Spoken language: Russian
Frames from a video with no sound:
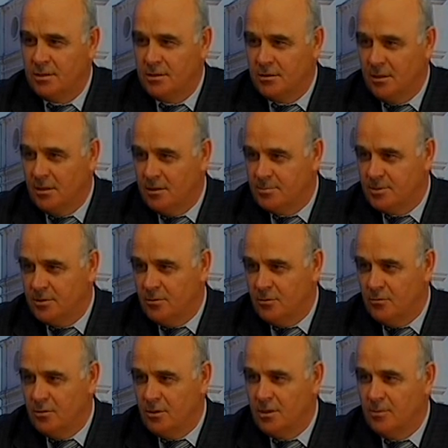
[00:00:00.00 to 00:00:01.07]
И никто не
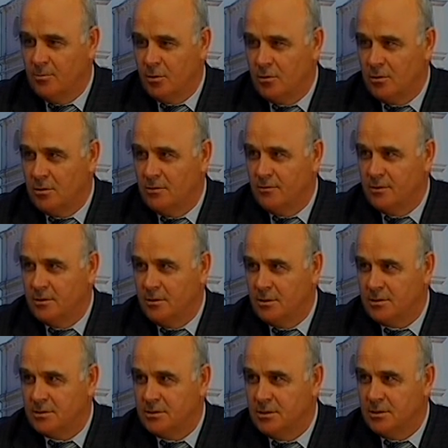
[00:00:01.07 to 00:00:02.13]
нагнетал обстановку, а
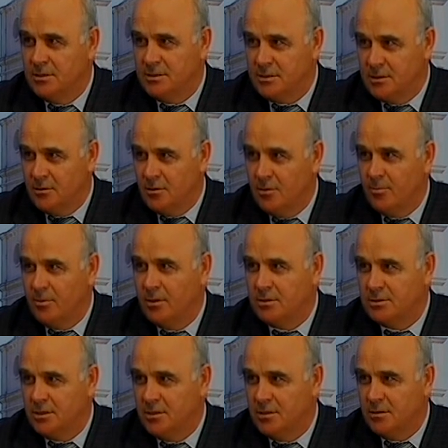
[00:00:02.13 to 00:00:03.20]
наоборот доводилось
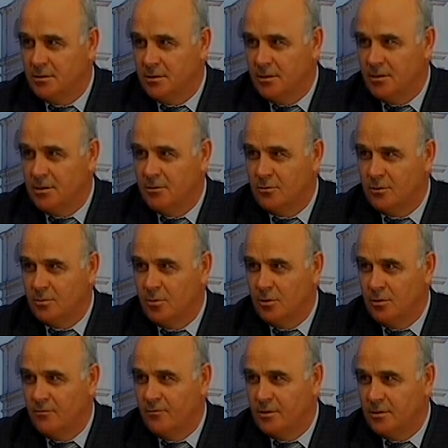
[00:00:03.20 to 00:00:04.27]
истинное положение
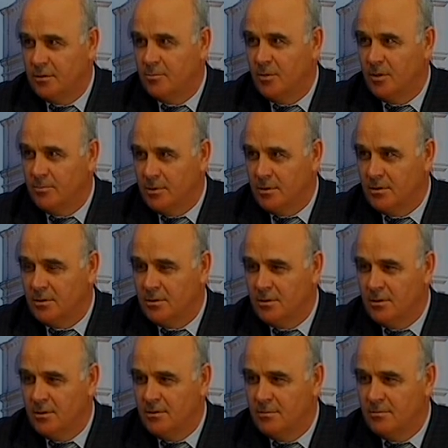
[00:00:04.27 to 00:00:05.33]
дел, которое было в
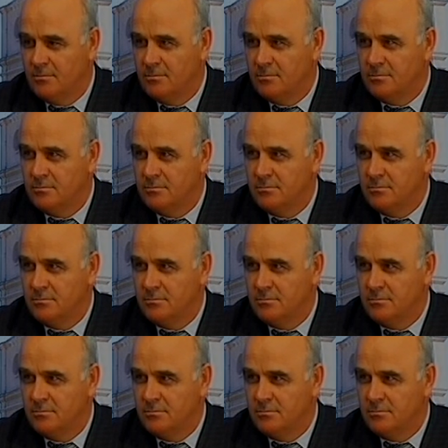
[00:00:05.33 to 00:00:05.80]
этот момент.